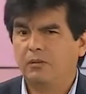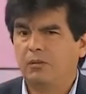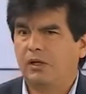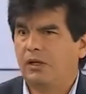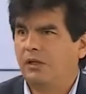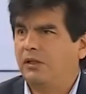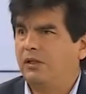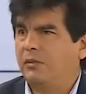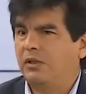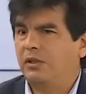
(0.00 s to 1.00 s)
porque la gente te
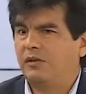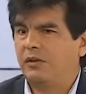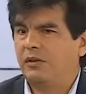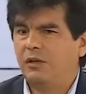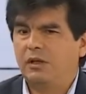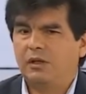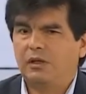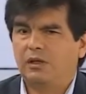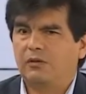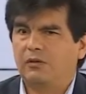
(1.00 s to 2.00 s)
llama y te dice,
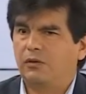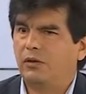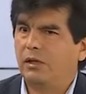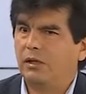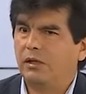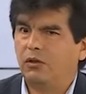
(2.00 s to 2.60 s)
eh, señor Zavala,